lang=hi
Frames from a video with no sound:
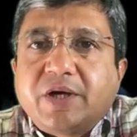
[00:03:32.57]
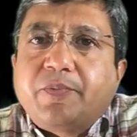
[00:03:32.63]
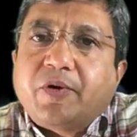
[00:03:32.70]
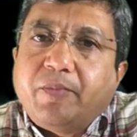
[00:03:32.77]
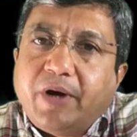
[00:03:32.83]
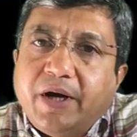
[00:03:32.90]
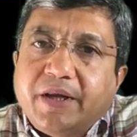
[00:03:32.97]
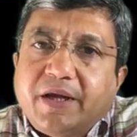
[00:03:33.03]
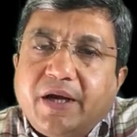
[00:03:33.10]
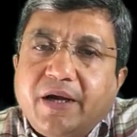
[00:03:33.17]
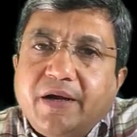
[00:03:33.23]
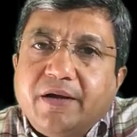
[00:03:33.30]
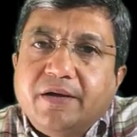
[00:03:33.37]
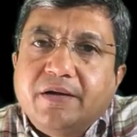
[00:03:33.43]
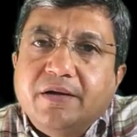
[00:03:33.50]
का प्रमाण क्या
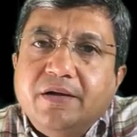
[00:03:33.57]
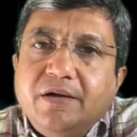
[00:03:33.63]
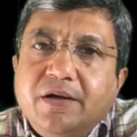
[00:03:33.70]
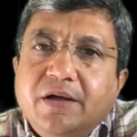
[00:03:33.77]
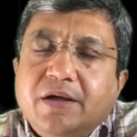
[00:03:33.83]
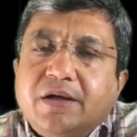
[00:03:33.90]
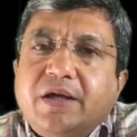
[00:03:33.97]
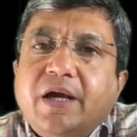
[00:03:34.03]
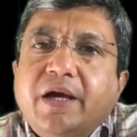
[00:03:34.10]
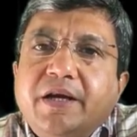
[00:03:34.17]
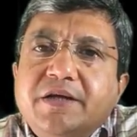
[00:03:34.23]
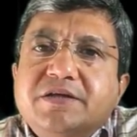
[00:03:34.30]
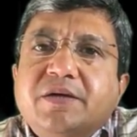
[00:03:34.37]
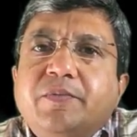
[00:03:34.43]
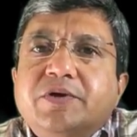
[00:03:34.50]
है
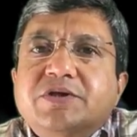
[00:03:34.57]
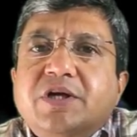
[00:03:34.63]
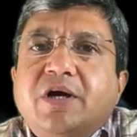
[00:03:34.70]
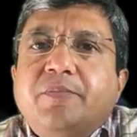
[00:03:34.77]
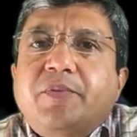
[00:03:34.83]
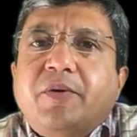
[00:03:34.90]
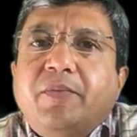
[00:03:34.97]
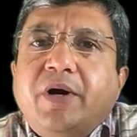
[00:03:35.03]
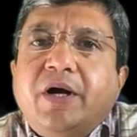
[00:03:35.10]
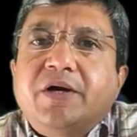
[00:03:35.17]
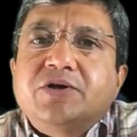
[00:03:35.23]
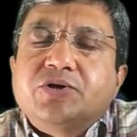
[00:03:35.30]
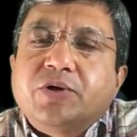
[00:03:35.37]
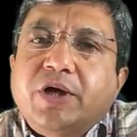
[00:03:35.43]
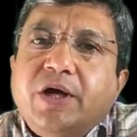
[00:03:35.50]
गहरी समझ का
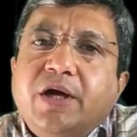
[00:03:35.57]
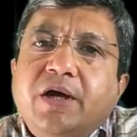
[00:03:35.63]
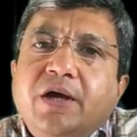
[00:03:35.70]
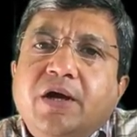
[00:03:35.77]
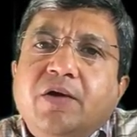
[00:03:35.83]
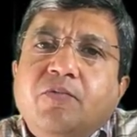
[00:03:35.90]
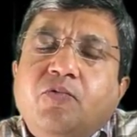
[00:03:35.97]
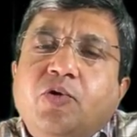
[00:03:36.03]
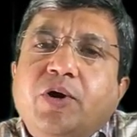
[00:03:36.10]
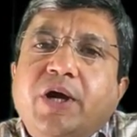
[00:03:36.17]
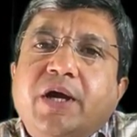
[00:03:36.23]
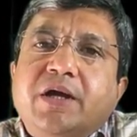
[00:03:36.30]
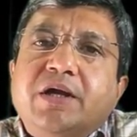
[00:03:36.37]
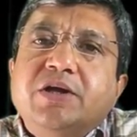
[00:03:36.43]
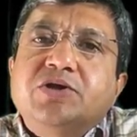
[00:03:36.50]
प्रमाण जो है वो
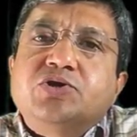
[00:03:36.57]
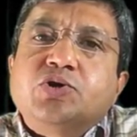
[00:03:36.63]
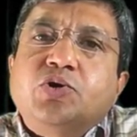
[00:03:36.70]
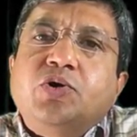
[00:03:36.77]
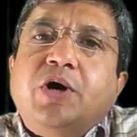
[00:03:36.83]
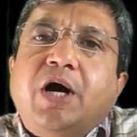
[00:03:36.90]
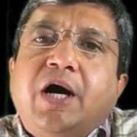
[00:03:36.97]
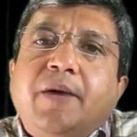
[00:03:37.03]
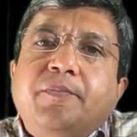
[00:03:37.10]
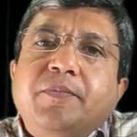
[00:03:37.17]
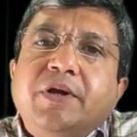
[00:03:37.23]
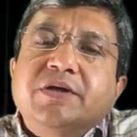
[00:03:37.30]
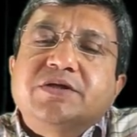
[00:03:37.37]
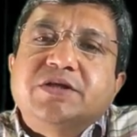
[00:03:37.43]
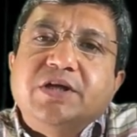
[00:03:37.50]
है कि जो
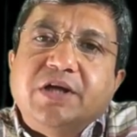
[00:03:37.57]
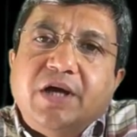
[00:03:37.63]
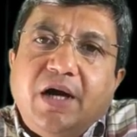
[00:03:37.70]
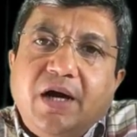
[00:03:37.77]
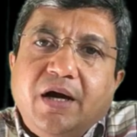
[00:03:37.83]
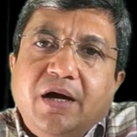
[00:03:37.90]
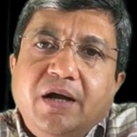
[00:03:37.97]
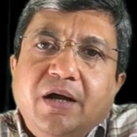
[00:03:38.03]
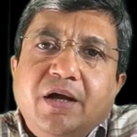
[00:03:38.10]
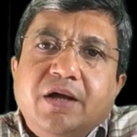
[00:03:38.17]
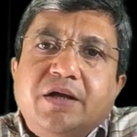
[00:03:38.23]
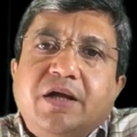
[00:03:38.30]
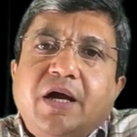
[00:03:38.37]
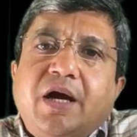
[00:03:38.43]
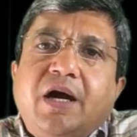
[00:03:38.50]
आपने सीखा
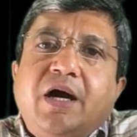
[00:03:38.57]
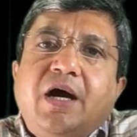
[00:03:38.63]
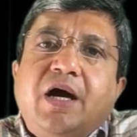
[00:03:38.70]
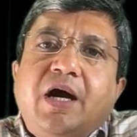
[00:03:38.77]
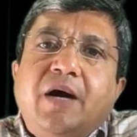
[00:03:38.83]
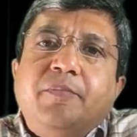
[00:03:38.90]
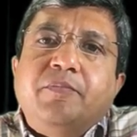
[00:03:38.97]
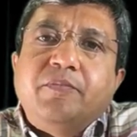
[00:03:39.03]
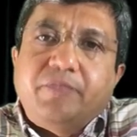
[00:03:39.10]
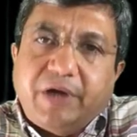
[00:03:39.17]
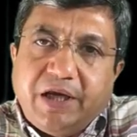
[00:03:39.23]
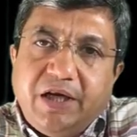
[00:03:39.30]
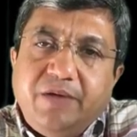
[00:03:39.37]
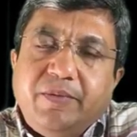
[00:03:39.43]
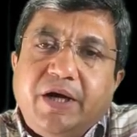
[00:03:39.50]
क्या आप
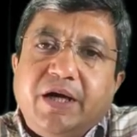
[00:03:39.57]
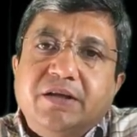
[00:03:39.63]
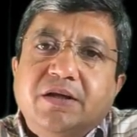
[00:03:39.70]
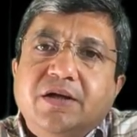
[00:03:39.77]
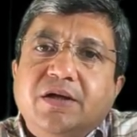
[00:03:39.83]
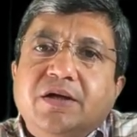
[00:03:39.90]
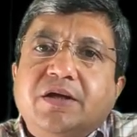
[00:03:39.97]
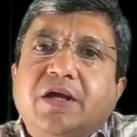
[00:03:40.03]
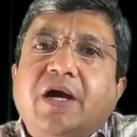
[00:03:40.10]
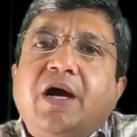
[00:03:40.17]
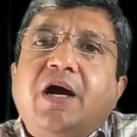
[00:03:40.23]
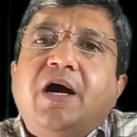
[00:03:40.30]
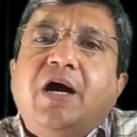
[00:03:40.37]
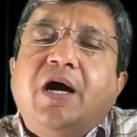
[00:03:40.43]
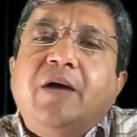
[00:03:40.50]
पहली बात क्या
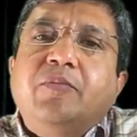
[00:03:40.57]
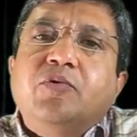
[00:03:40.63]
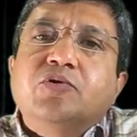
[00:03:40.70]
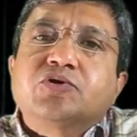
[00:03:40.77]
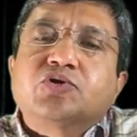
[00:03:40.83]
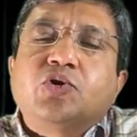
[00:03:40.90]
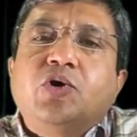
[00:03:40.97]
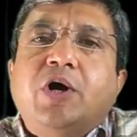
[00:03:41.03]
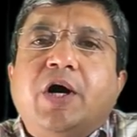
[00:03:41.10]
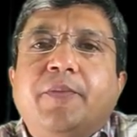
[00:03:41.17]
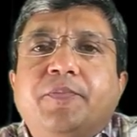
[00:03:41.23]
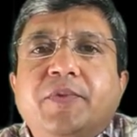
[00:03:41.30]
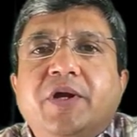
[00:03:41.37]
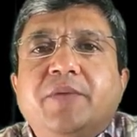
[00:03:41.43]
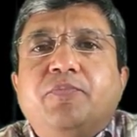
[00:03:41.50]
आप उसको
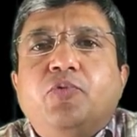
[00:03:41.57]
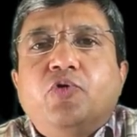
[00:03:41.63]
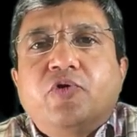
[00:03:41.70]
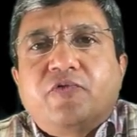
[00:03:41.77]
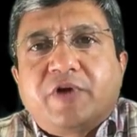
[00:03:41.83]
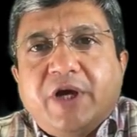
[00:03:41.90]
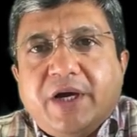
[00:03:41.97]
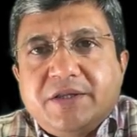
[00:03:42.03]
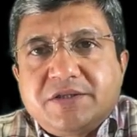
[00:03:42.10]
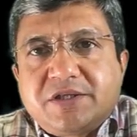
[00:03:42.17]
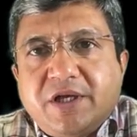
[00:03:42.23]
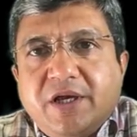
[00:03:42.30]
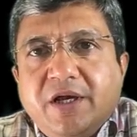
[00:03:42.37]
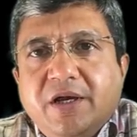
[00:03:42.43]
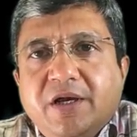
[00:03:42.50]
अपने पूर्व ज्ञान से